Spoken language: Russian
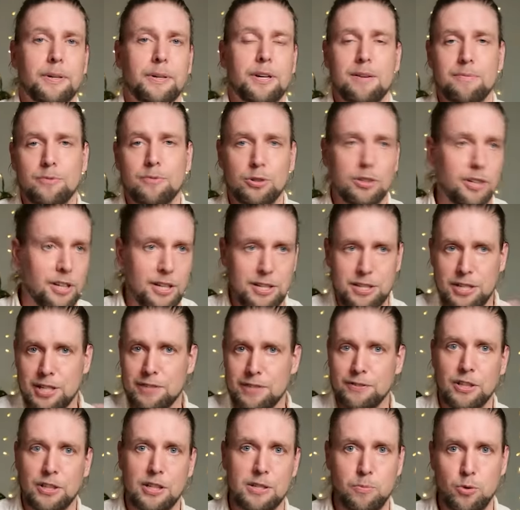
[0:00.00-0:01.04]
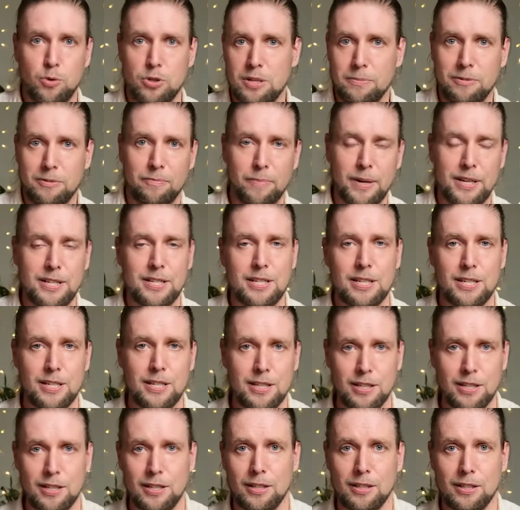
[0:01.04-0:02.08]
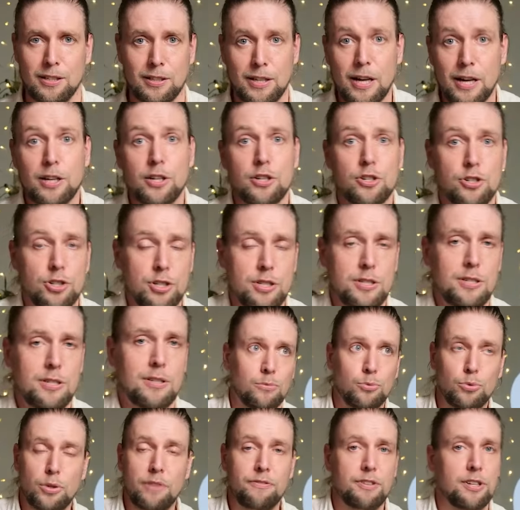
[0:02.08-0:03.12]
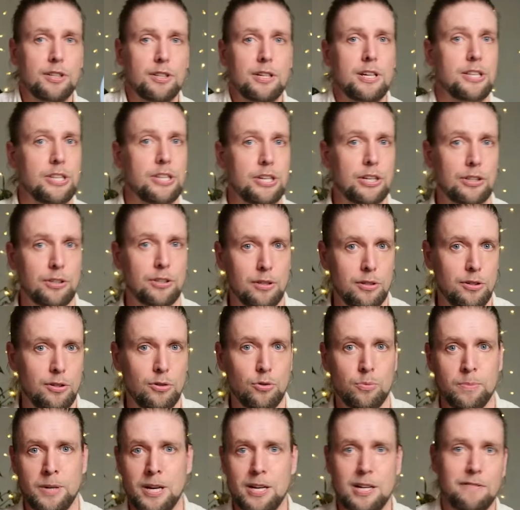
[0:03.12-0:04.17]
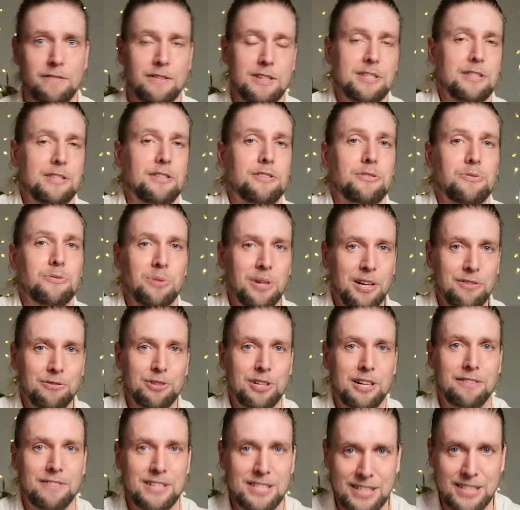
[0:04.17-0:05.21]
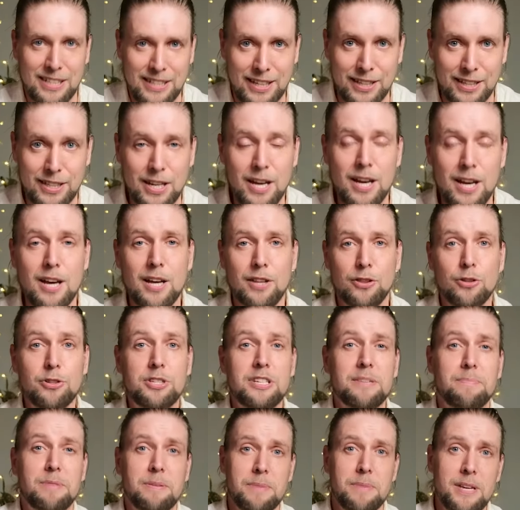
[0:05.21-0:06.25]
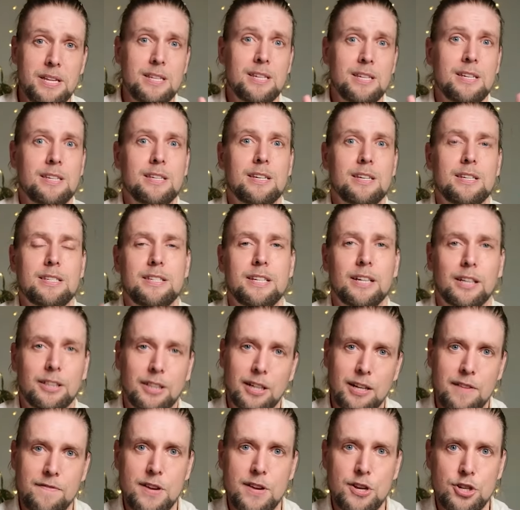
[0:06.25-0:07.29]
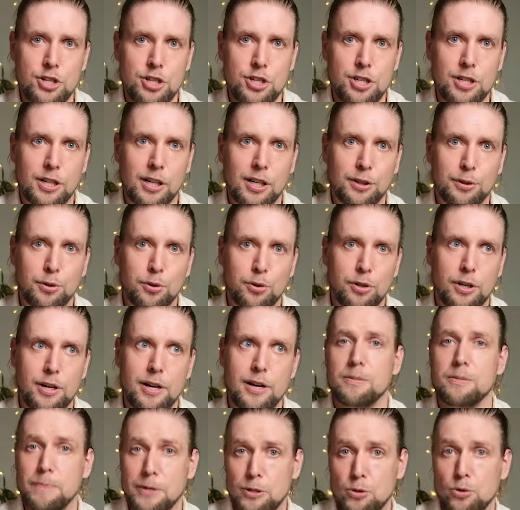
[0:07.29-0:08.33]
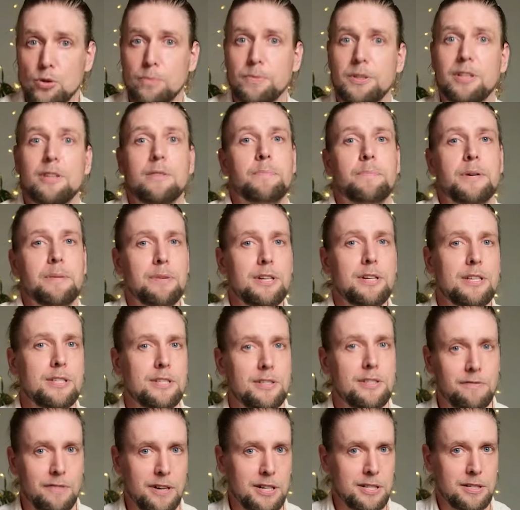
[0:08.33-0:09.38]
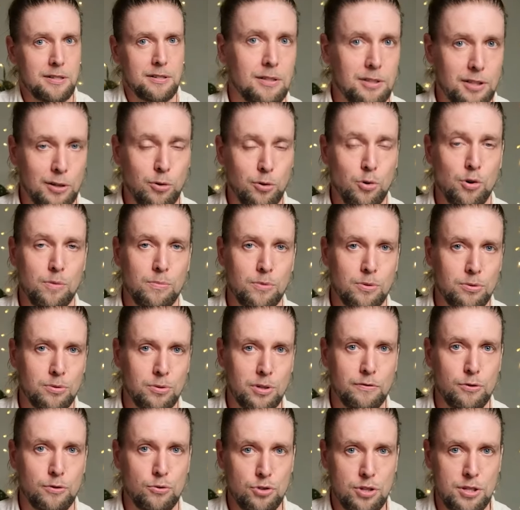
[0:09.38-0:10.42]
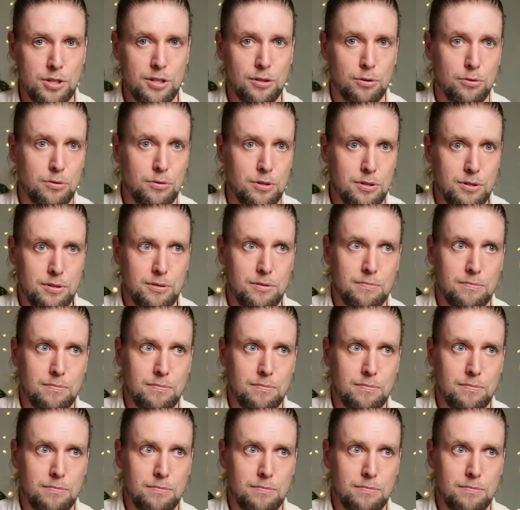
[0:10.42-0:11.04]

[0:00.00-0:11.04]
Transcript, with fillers: прям вот гарантированных способов пойти и так жить, наверное, нет. Ни у меня для вас, ни у кого для вас их нет. Но тем не менее, есть некоторые вещи, которые способны приблизить вас к такому уровню жизни, то есть